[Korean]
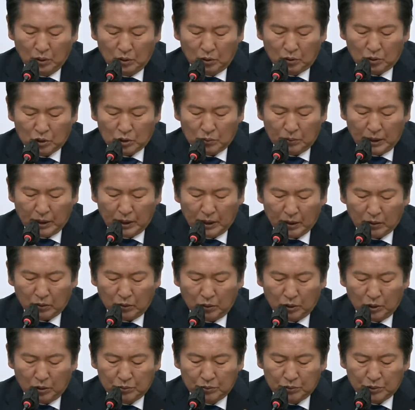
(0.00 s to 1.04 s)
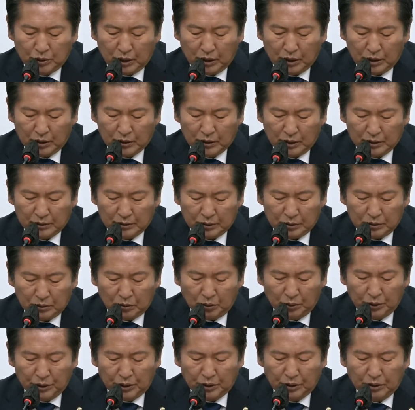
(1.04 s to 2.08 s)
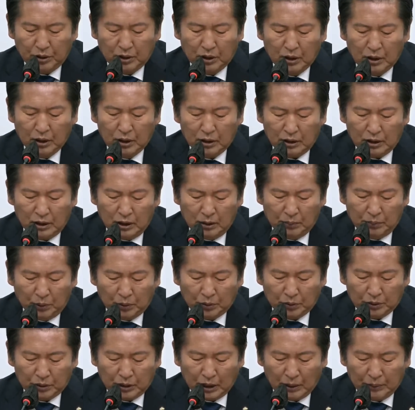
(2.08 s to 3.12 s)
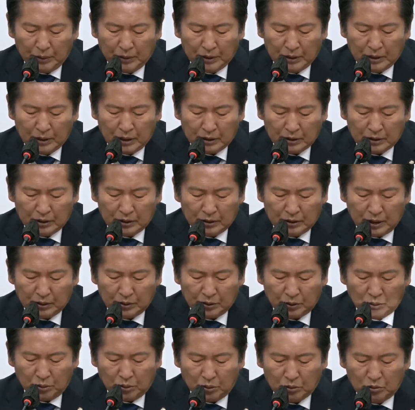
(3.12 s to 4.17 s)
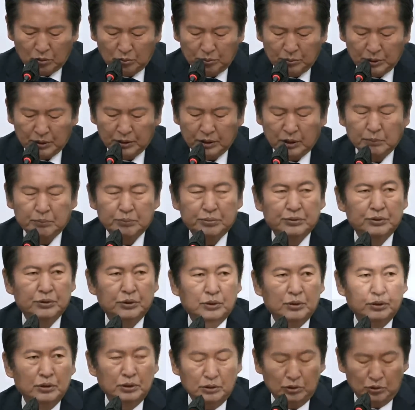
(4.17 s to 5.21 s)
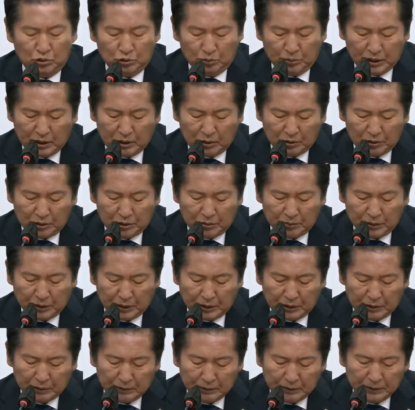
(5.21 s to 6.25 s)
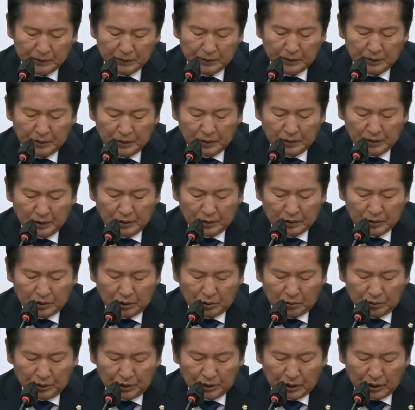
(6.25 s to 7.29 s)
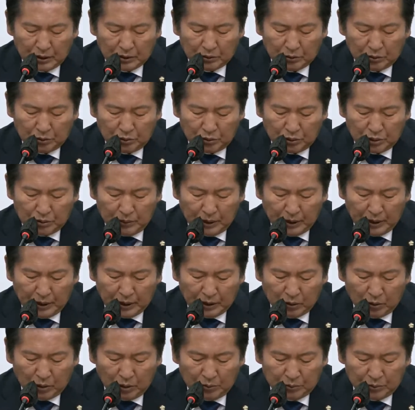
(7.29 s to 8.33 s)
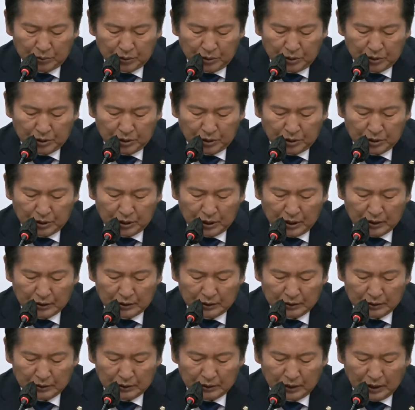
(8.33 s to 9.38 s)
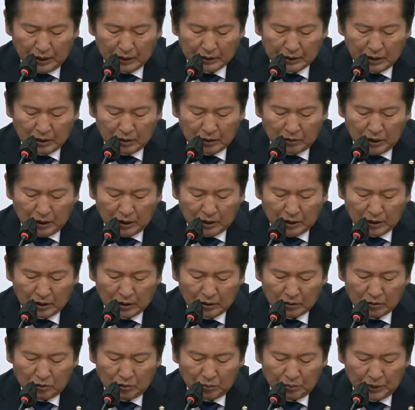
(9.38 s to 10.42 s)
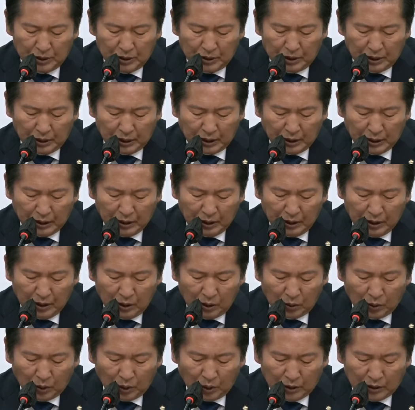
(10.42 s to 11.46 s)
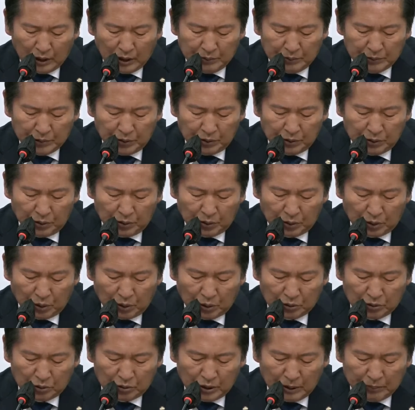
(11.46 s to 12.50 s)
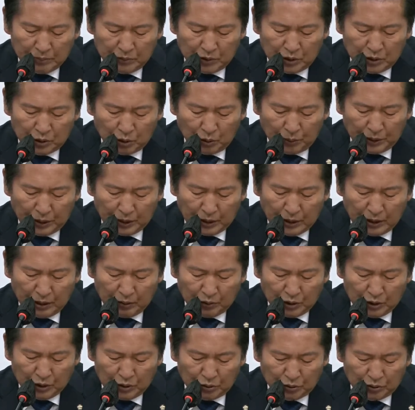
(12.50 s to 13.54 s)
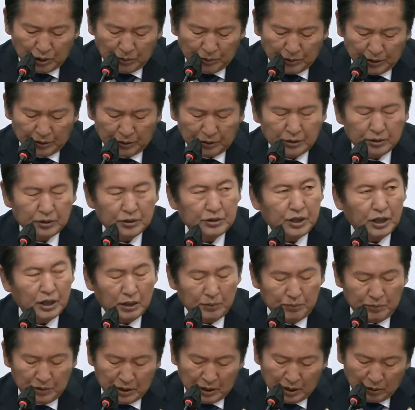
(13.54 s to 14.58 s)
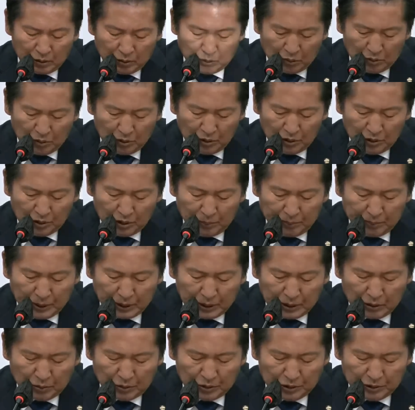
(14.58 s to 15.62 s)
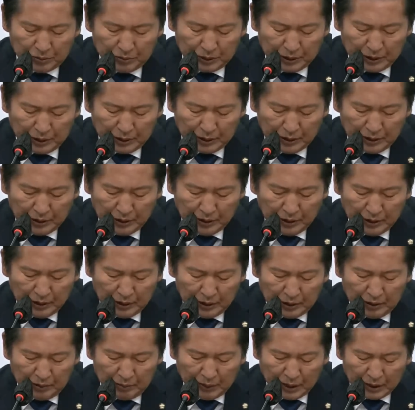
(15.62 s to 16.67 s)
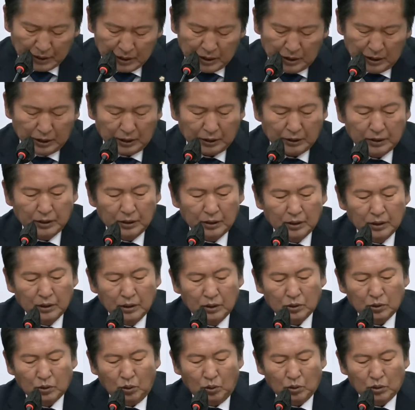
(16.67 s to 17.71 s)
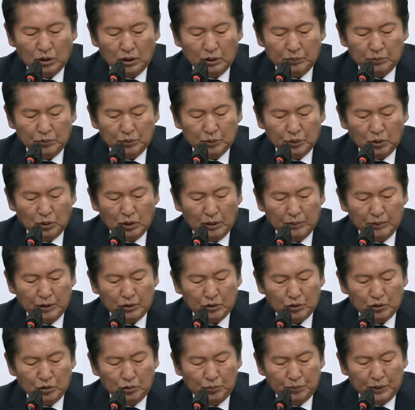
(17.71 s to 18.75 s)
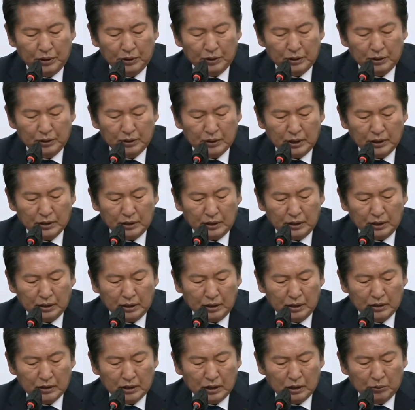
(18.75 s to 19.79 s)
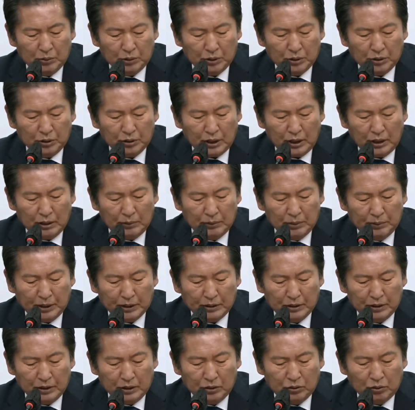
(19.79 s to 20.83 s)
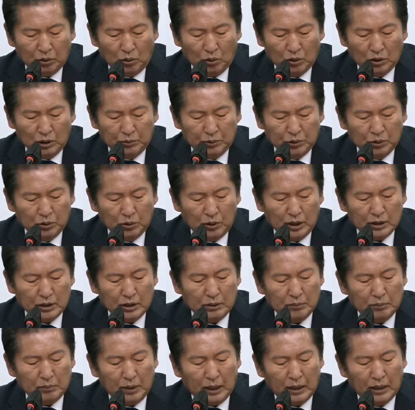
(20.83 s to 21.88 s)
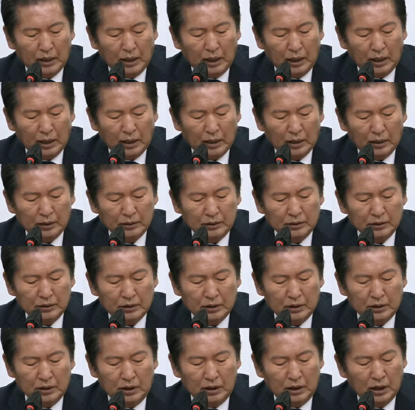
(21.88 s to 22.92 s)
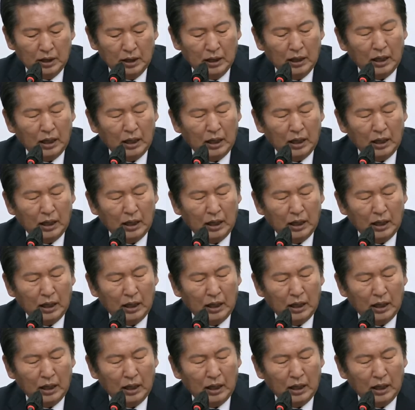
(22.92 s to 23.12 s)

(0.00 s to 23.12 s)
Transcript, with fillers: 후쿠시마 핵 오염수에 대해서는 오히려 일본 대변인 같은 태도로 국민들의 분노를 유발하고 있습니다. 정부 여당은 후쿠시마 핵 오염수를 저지하는 야당과 국민을 향해 괴담 선동으로 수산물 소비가 위축되면 책임지라고 협박하고 있습니다. 이는 마치 독립운동하면 주변 인사들이 일제로부터 탄압을 받으니 독립운동하지 말라는 친일